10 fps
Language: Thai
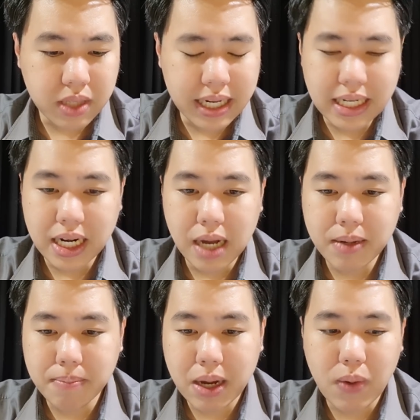ลินเดเลฟ
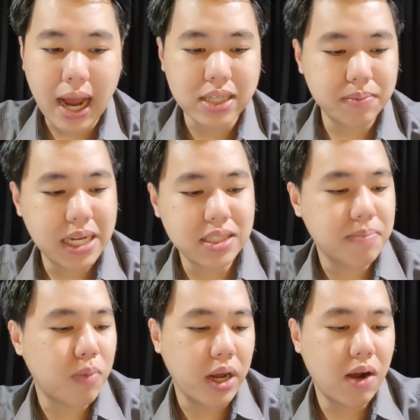กับแม็กไกวร์อาจจะไม่ได้เจ็บ
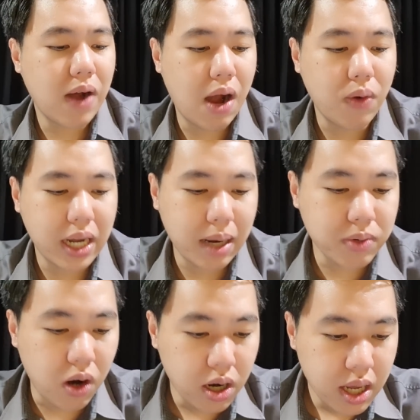บ่อยเท่าเขาอะนะครับ
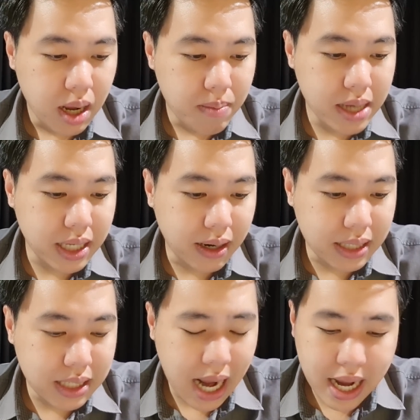ก็แมนยูไนเต็ดกำลัง
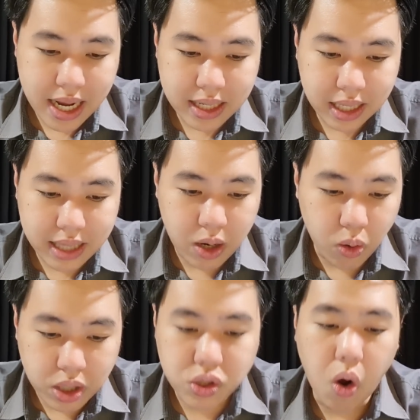จะได้นักเตะคน
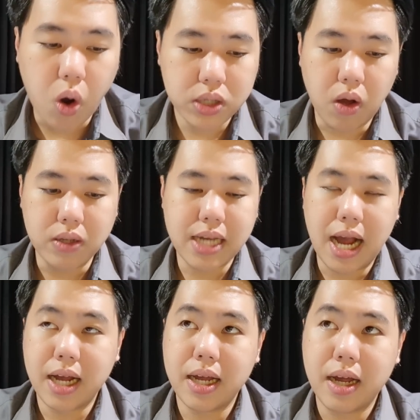ที่สองต่อจาก
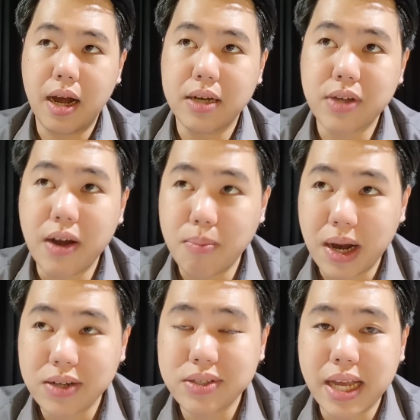เอ่อทาเรล มา
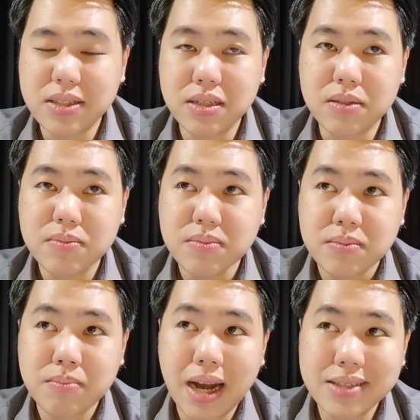เลเซียซึ่ง
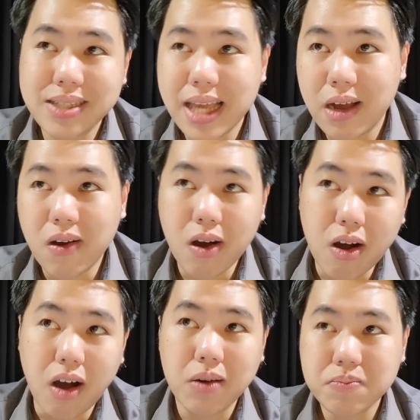มาเลเซียก็
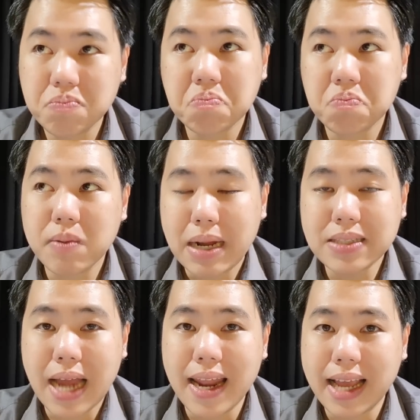มั่น
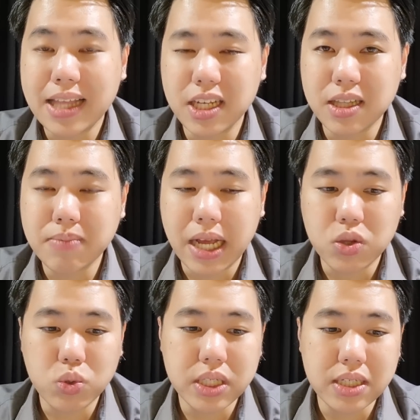ใจในการยึดตำแหน่ง
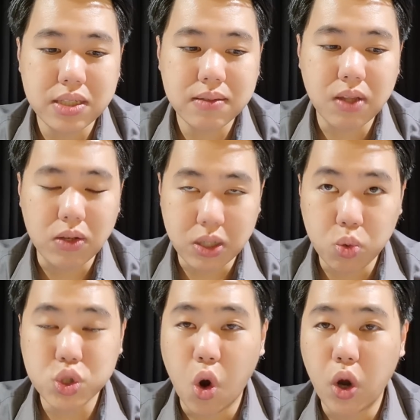ตัวจริงต่อจากลู
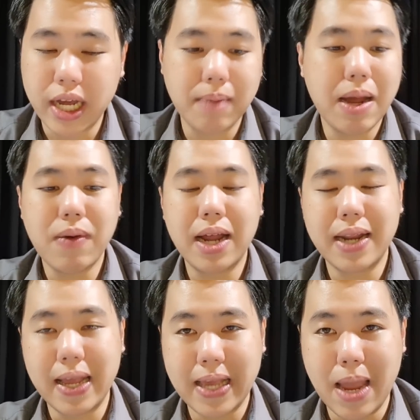กชอนะครับแม้ว่าใน
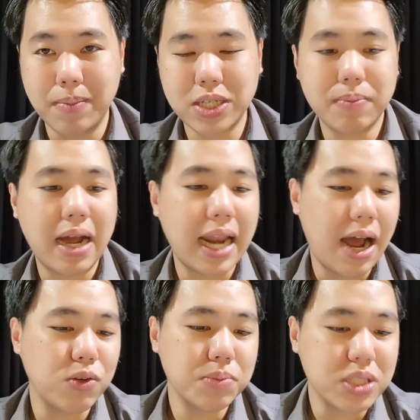เกมราชมังคลา
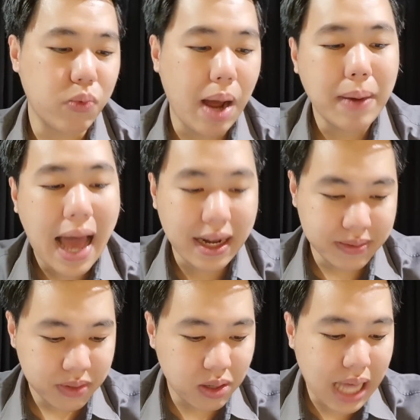เขาจะมีจังหวะพลาด
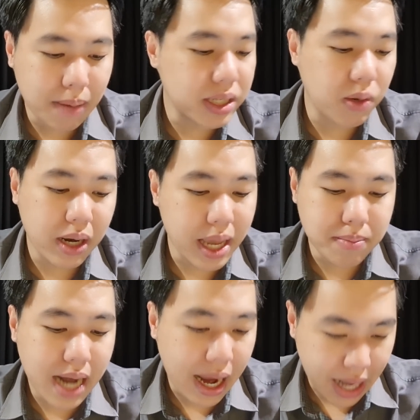ก็ตามดีแต่ว่าเกม
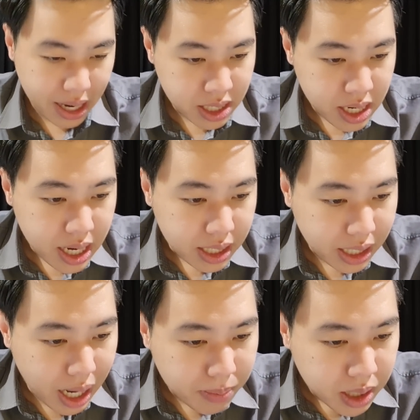แรกแหละ
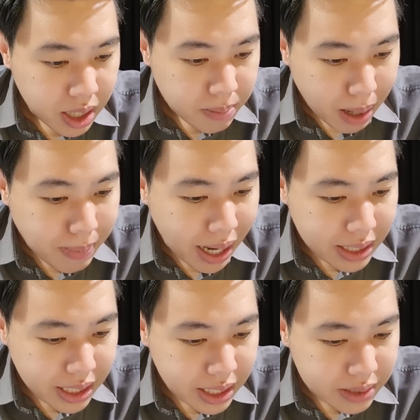นะครับประมาณ
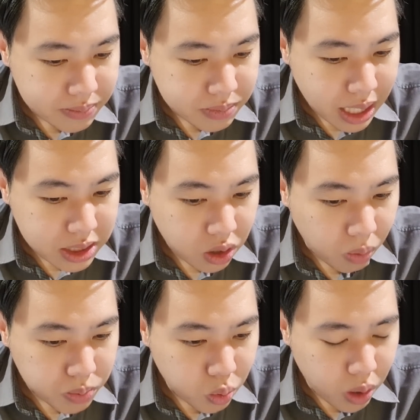นี้น่าจะคร
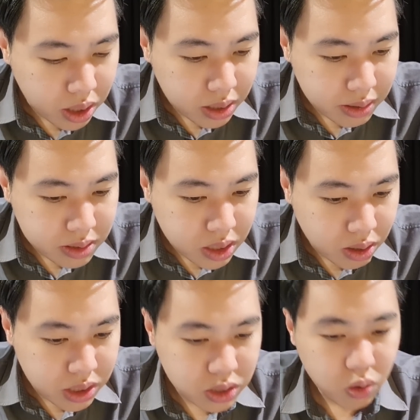บถ้วนเจดอ
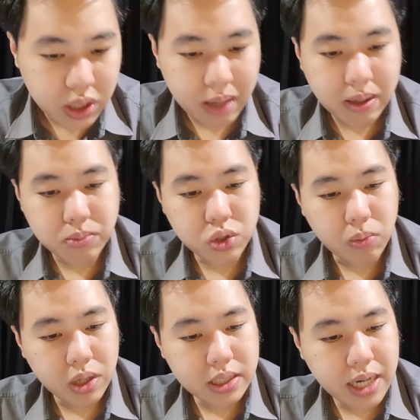น ซานโชได้รับคำชม
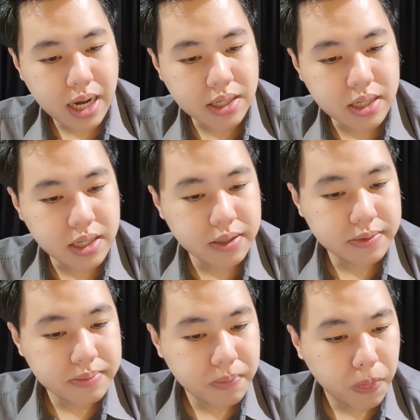ค่อนข้างเยอะ
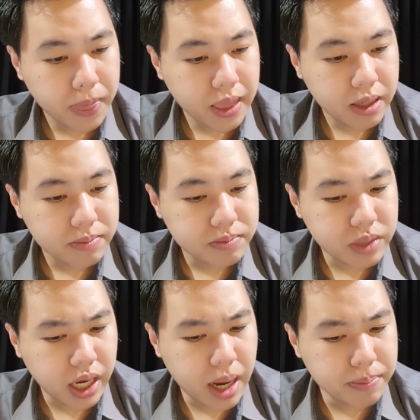
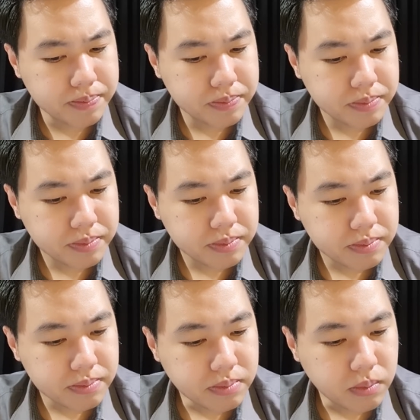นะครับ
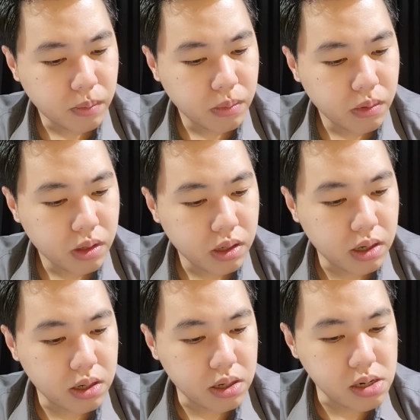
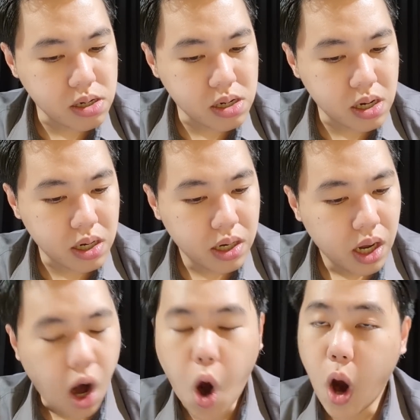เอ่อ
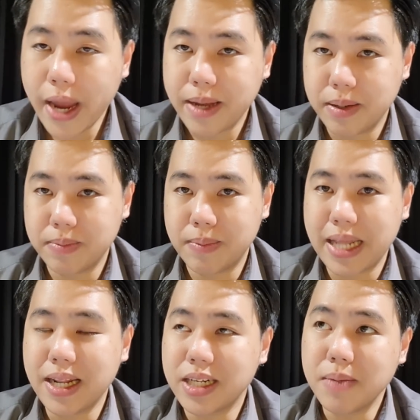อ๋ออีกประเด็
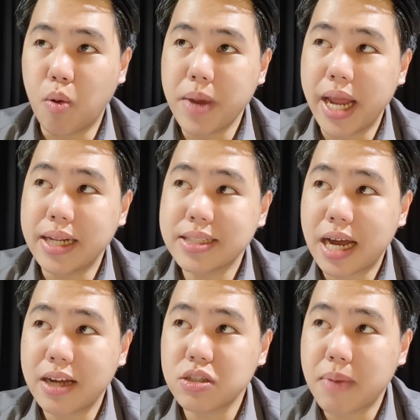นหนึ่งที่ผมเห็นจาก
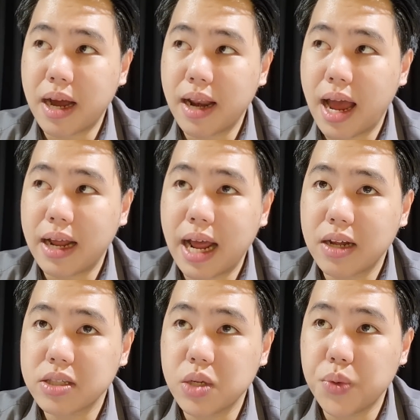ราชมังคลา
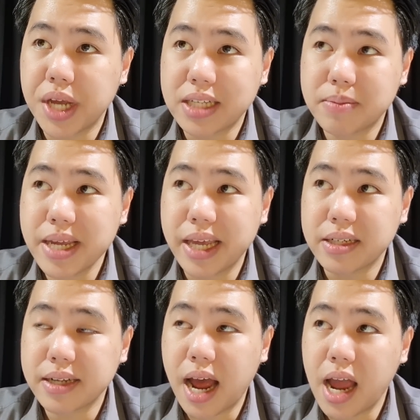ทีวีอาจจะไม่เห็น
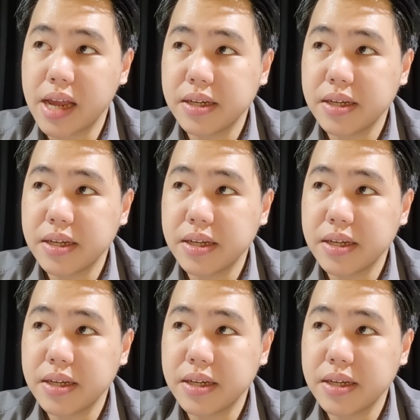ก็ได้